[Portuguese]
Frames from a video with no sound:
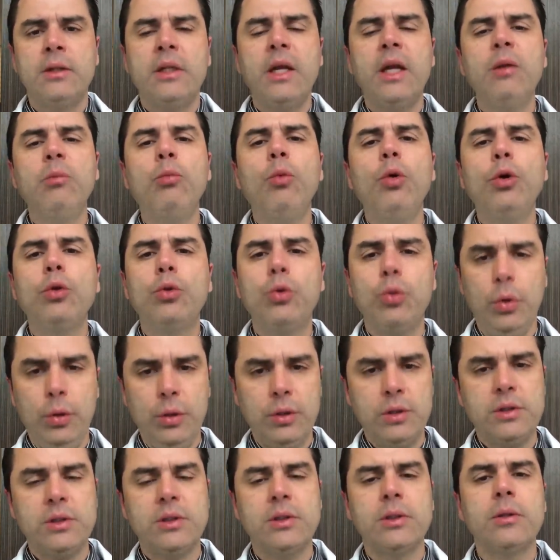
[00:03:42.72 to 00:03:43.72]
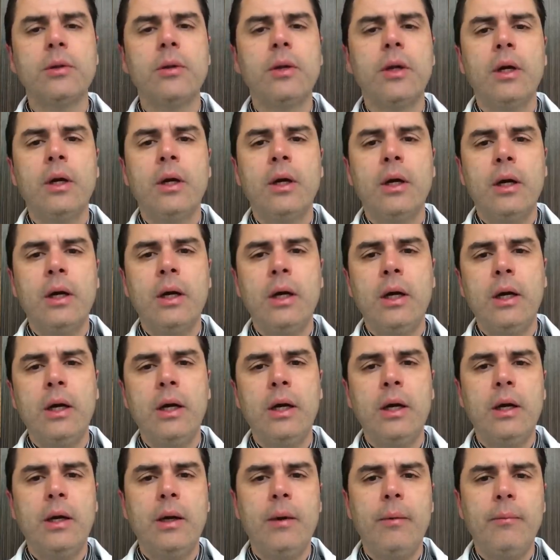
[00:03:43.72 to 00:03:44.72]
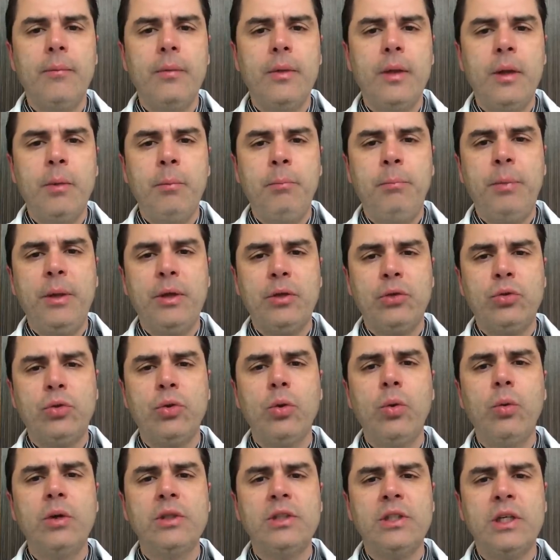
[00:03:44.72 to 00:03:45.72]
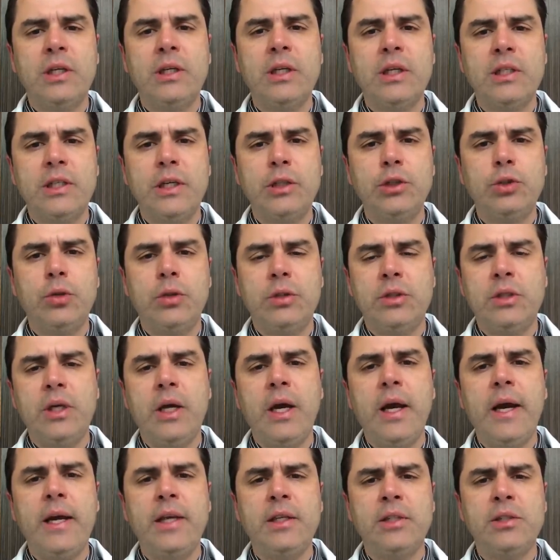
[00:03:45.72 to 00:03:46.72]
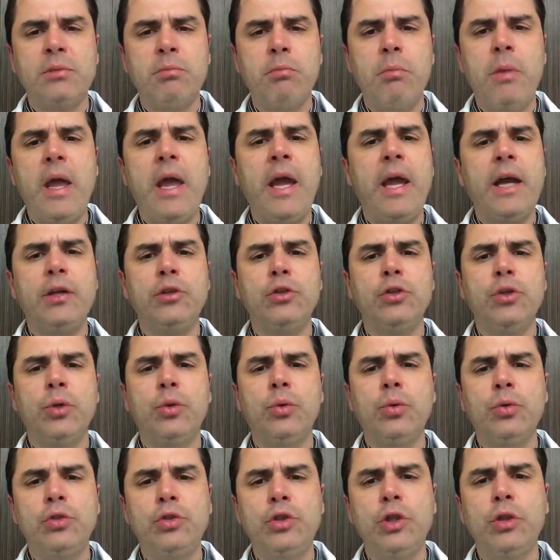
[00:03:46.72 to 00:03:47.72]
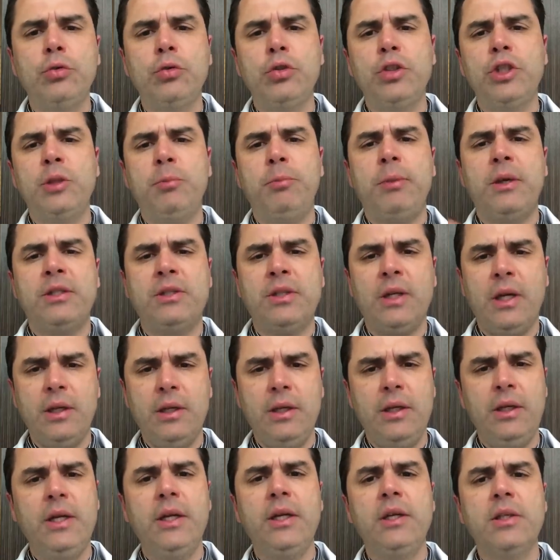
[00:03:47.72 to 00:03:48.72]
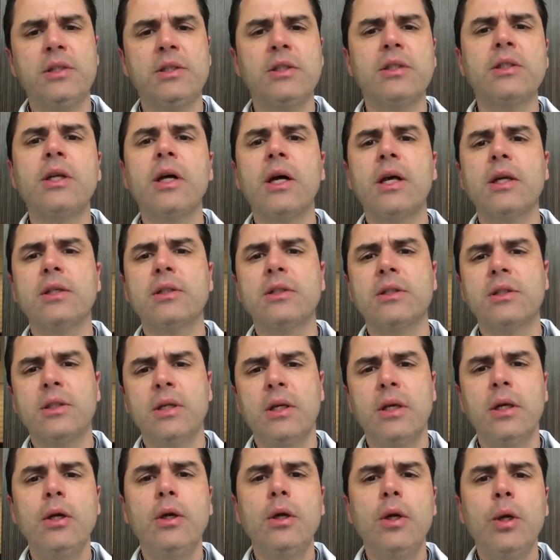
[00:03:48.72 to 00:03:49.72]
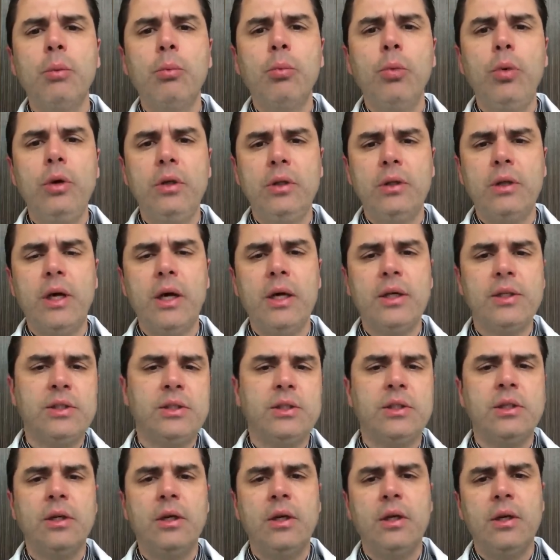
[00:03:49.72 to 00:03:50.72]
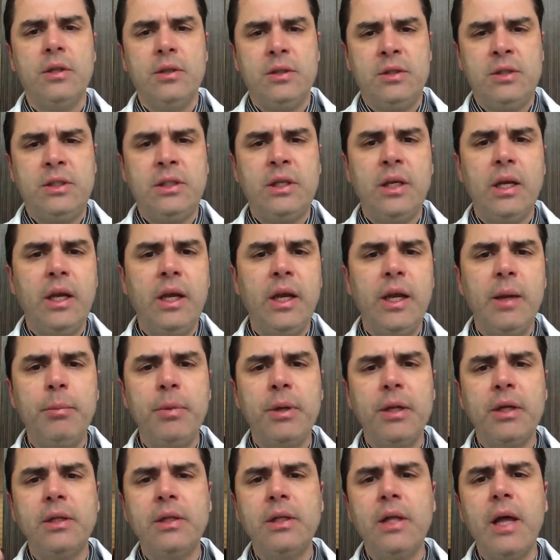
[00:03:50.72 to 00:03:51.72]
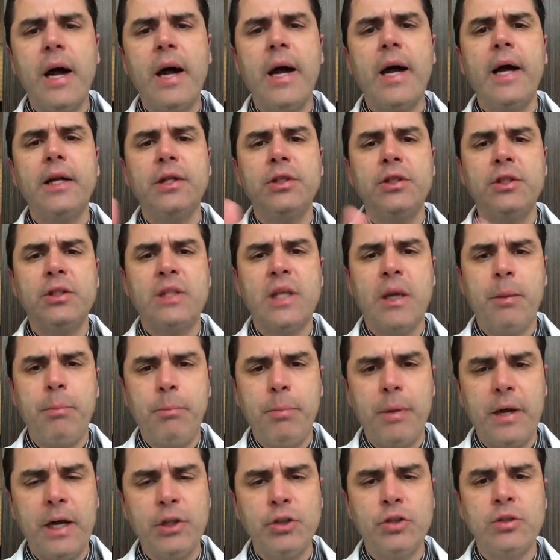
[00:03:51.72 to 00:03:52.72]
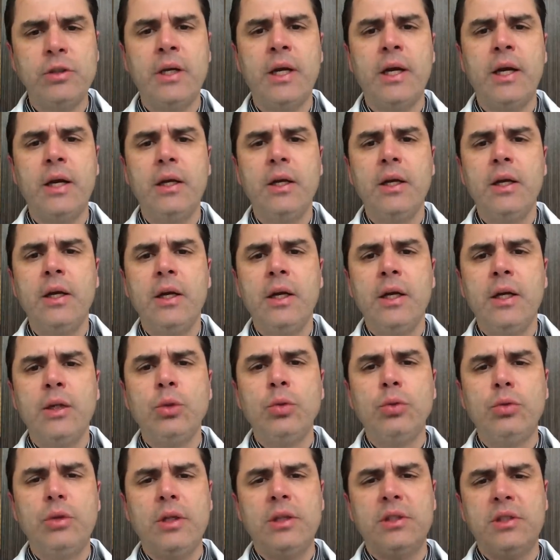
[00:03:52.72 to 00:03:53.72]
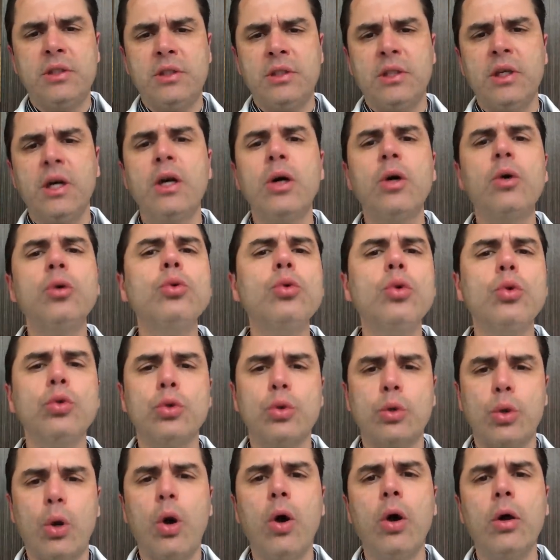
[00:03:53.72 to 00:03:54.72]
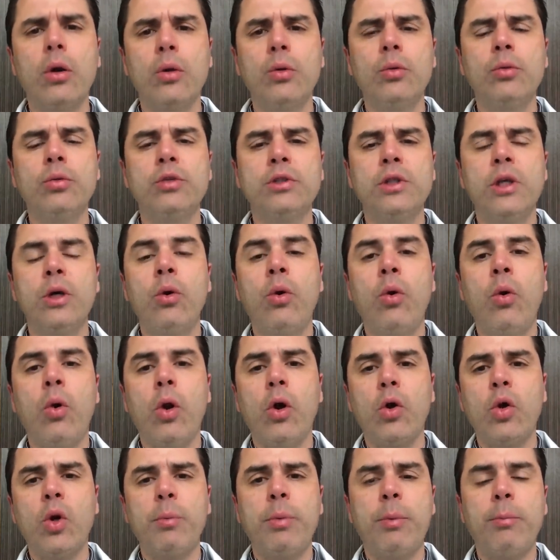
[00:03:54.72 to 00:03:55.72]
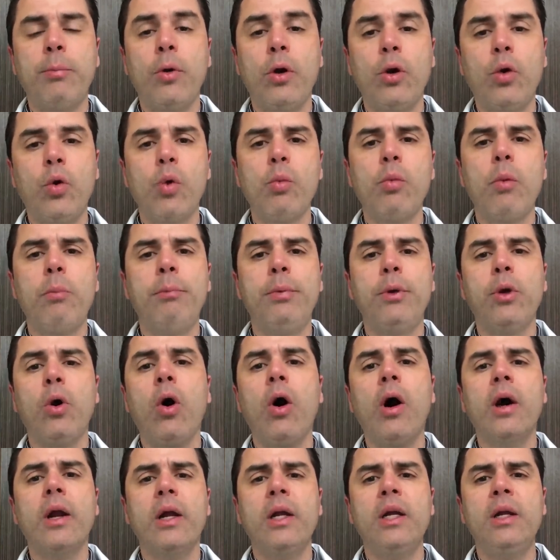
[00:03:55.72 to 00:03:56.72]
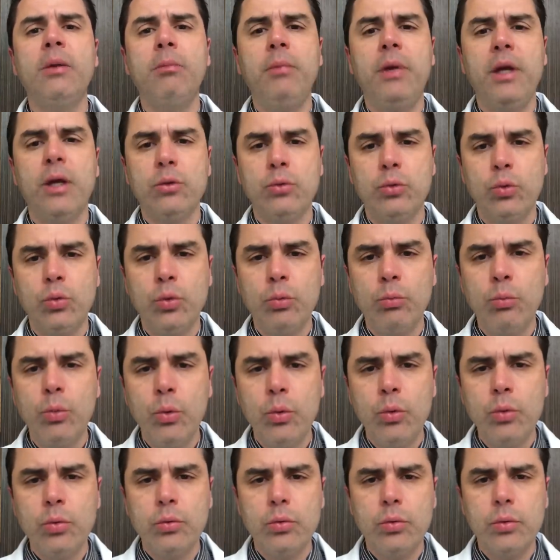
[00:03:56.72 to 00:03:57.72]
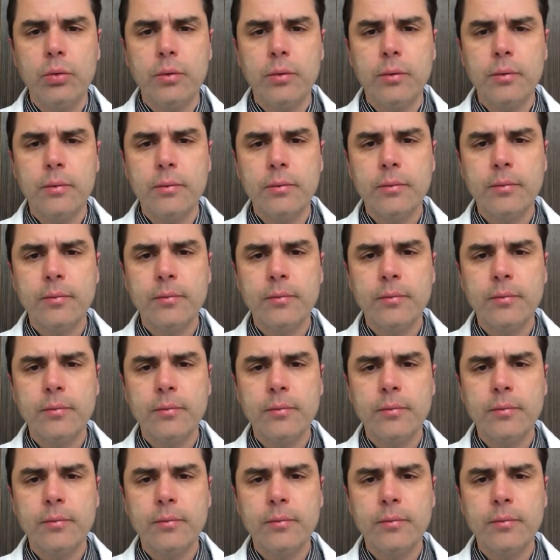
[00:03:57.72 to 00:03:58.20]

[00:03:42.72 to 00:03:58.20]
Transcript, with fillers: Tem muitos ah, pessoas aqui nas redes sociais, médicos, ditos especialistas, muitas celebridades da parte da nutrição, nutrólogos que colocam a pipoca como o pior alimento do mundo.